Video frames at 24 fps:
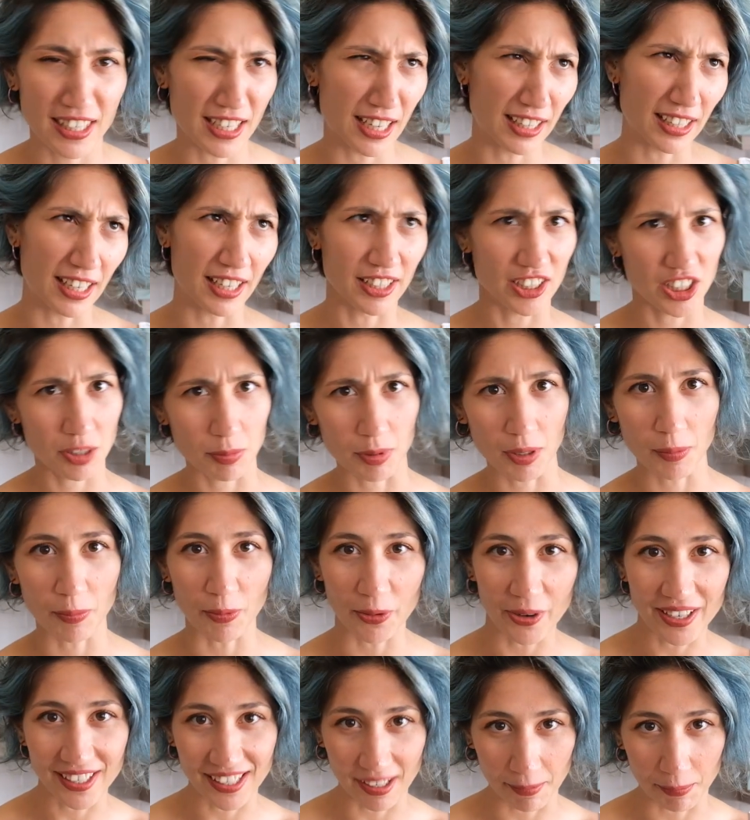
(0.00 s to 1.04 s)
yalancı bir
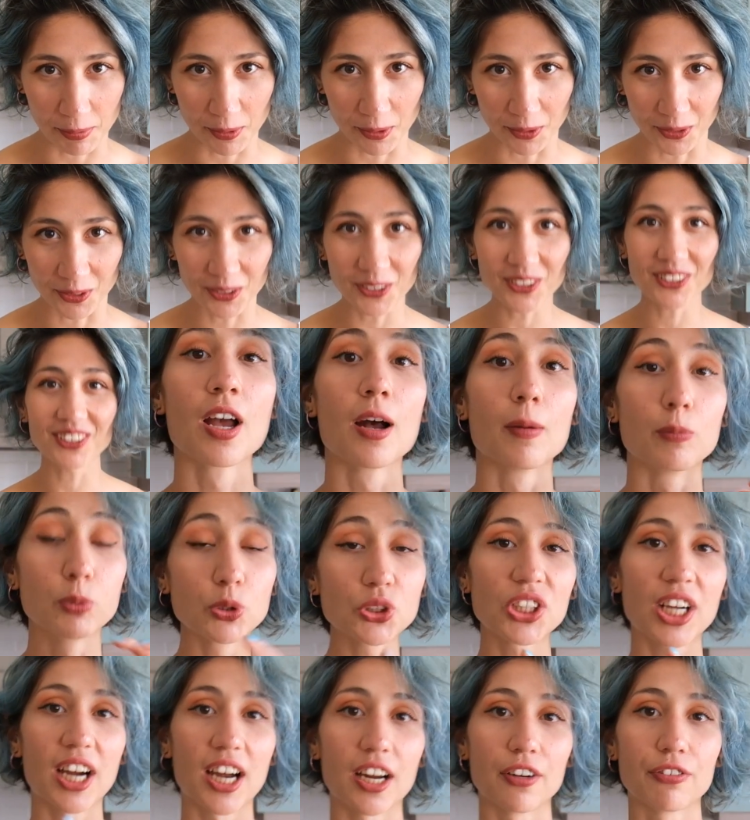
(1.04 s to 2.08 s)
börek yapıyoruz. Bu
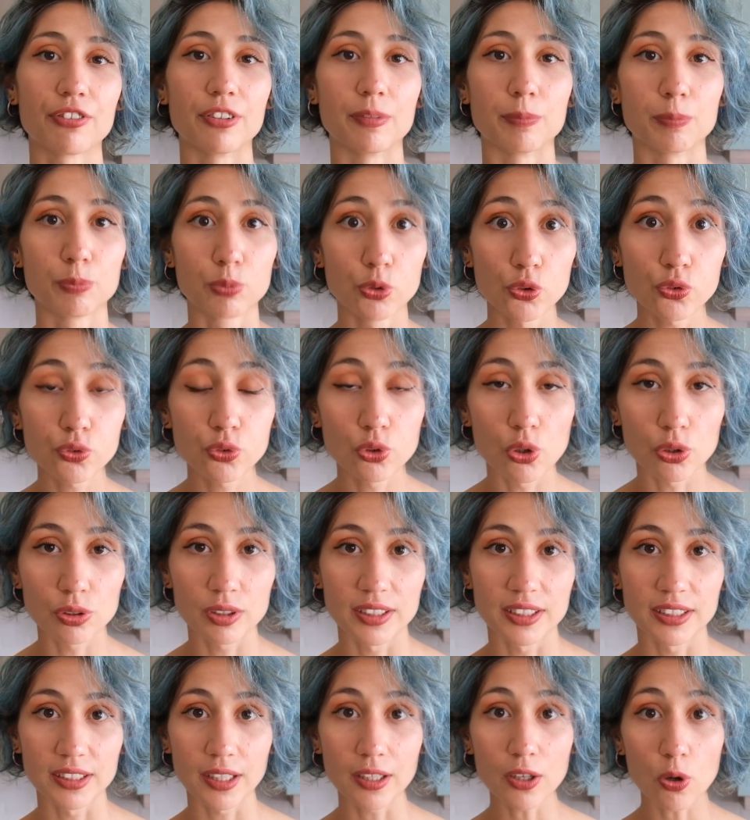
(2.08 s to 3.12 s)
tarifin püf
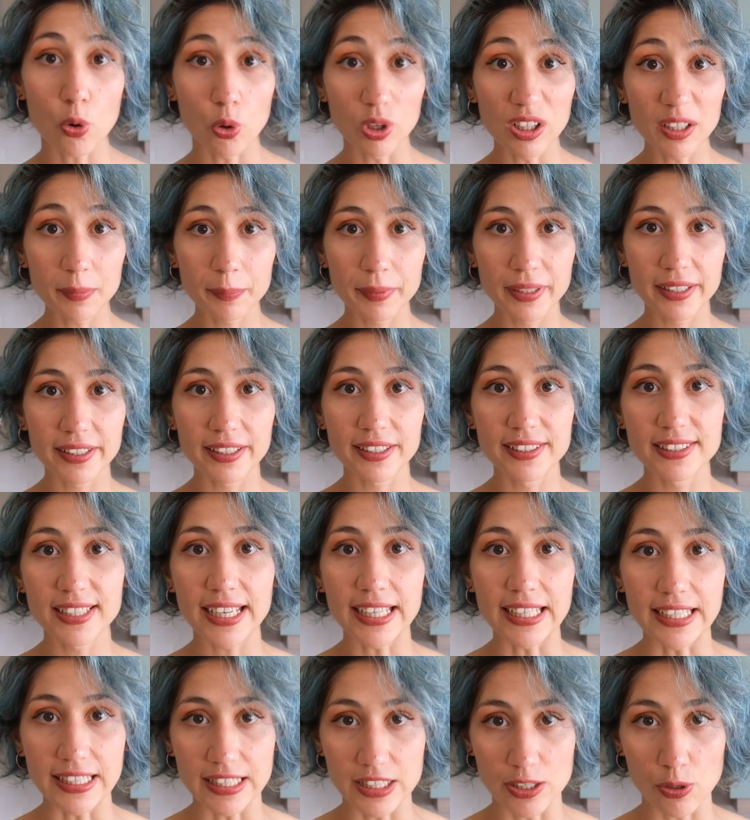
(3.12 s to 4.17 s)
noktası olabildiğince
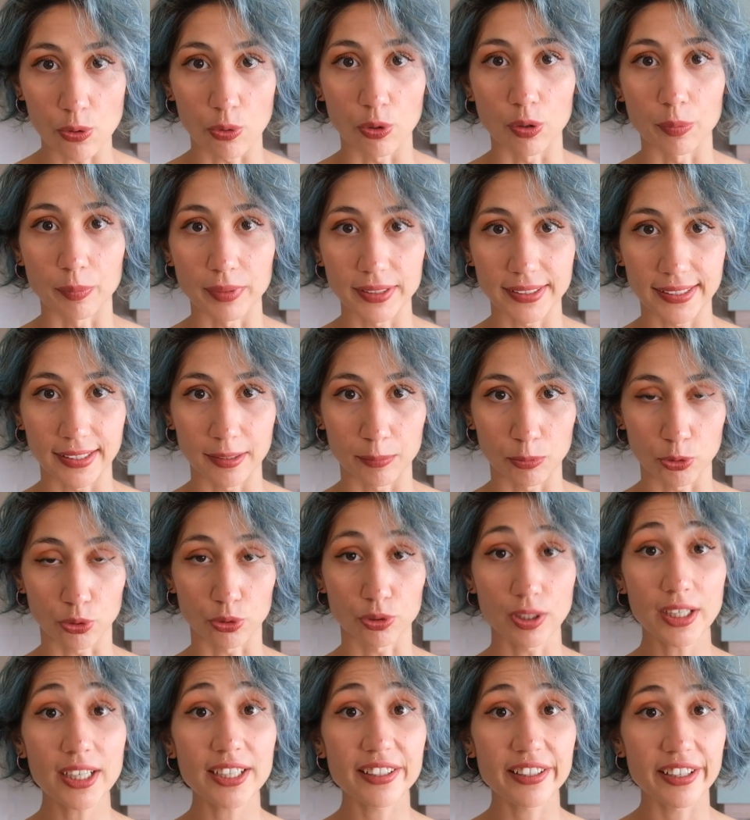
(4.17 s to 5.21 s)
ince olması hamurun.
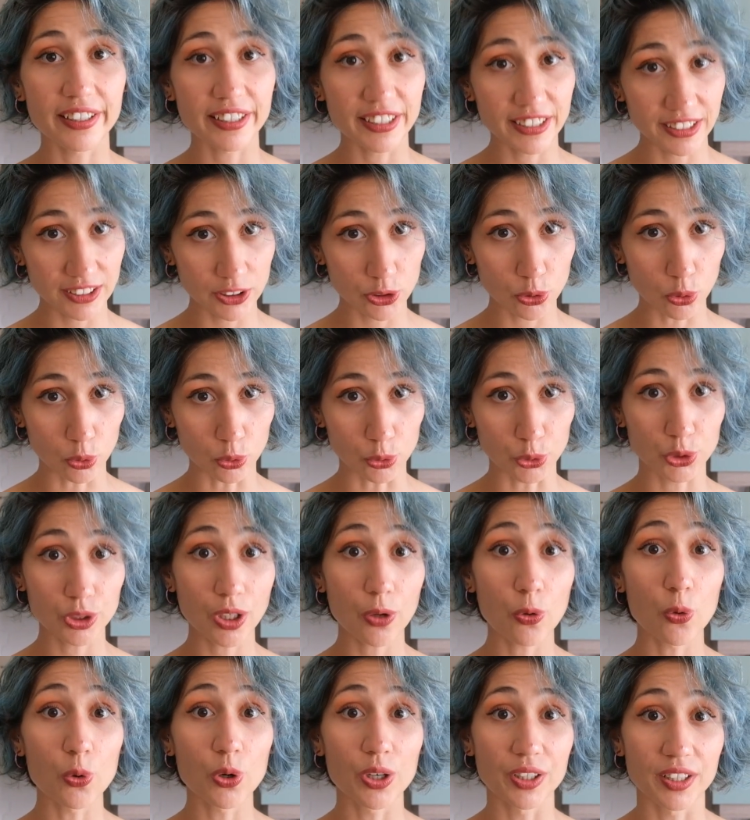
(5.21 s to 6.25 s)
Ne kadar ince
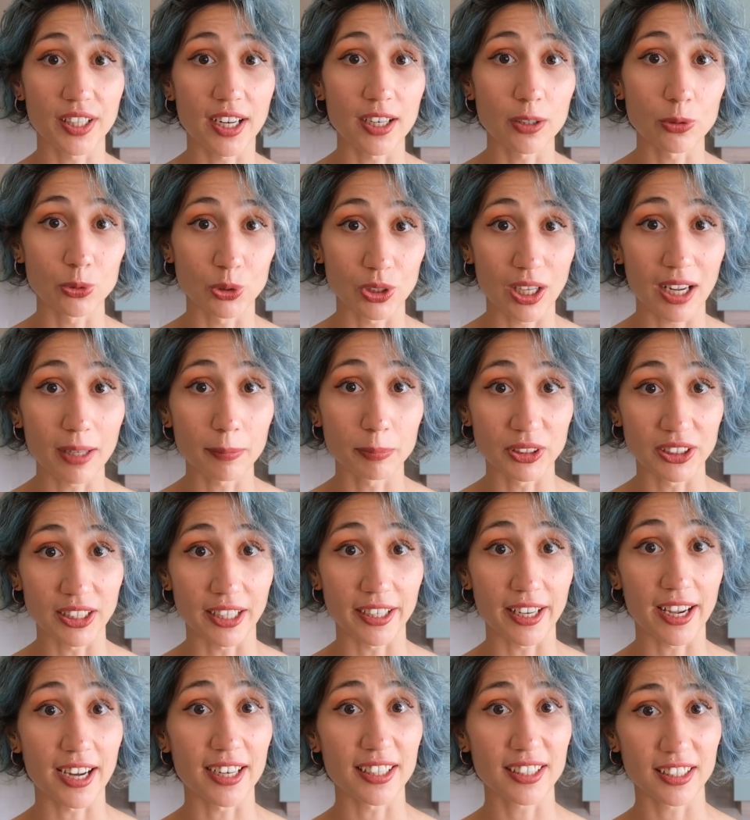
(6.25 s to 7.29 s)
olursa o kadar güzel pişer.
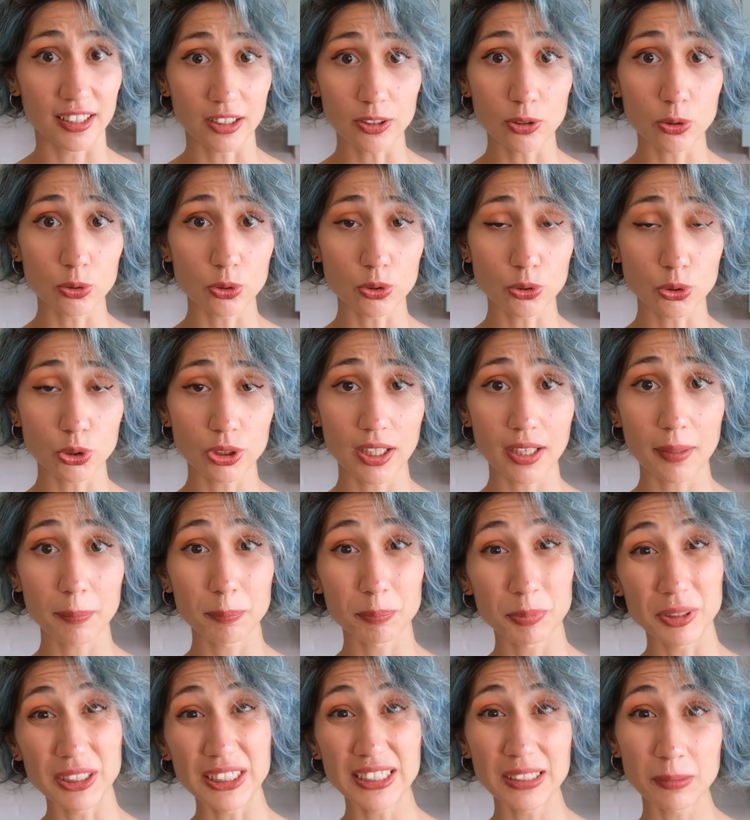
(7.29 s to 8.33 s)
Eğer kalın olursa
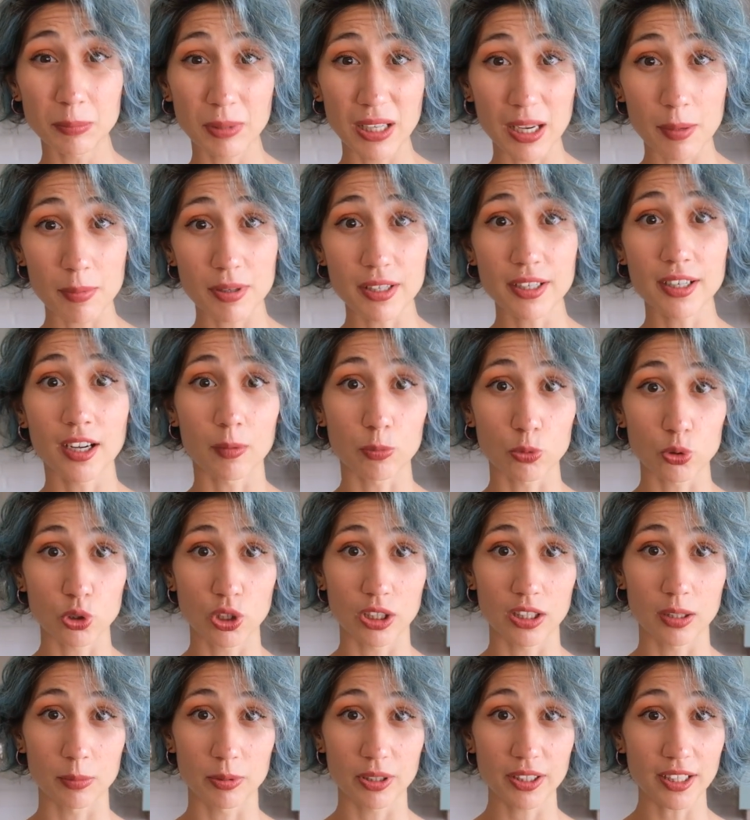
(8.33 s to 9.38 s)
pişmeyebilir, hamur
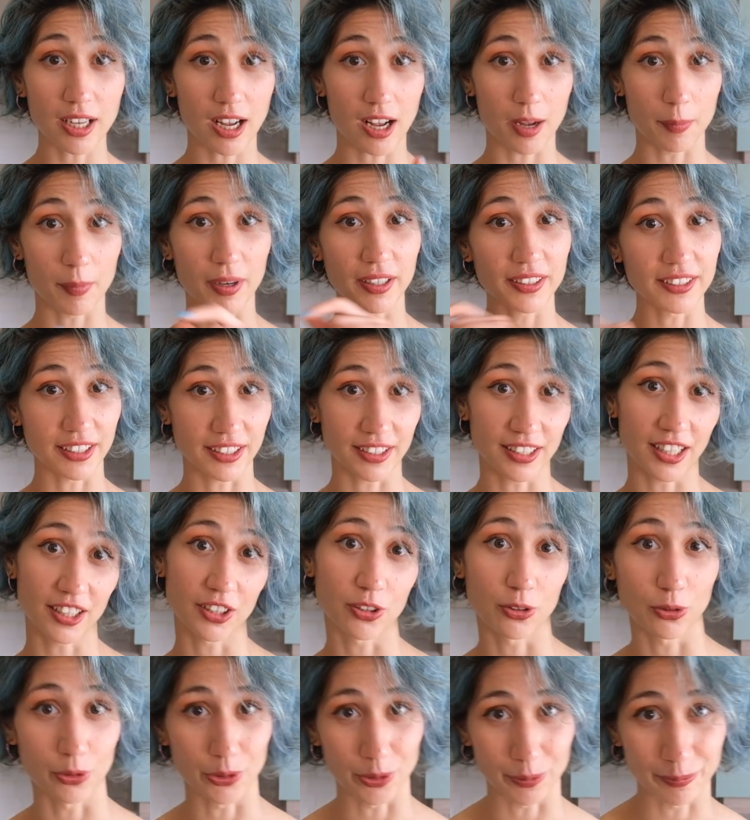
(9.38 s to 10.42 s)
kalabilir. Aman dikkat
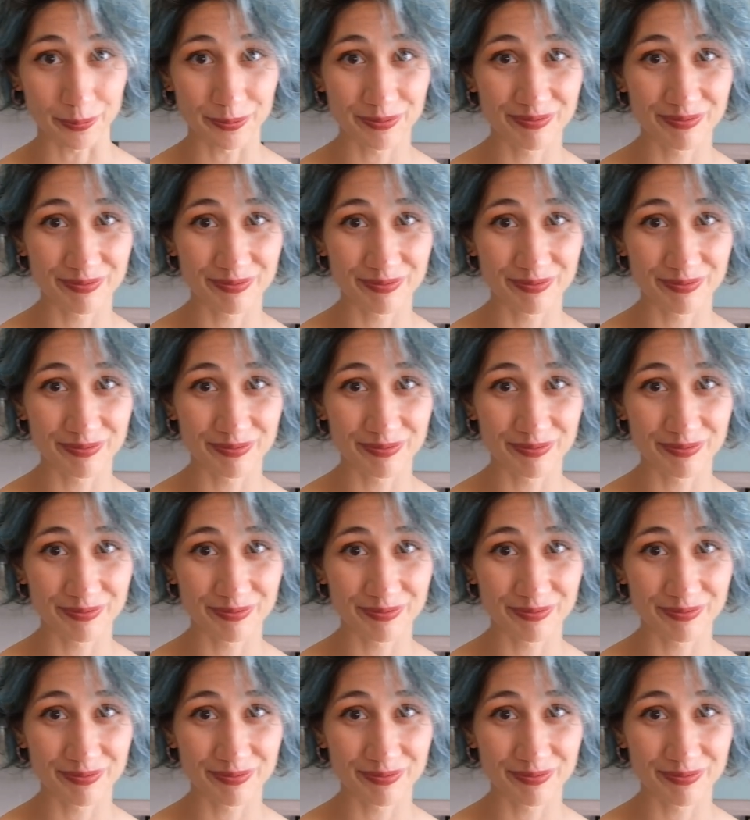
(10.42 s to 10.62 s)
diyorum.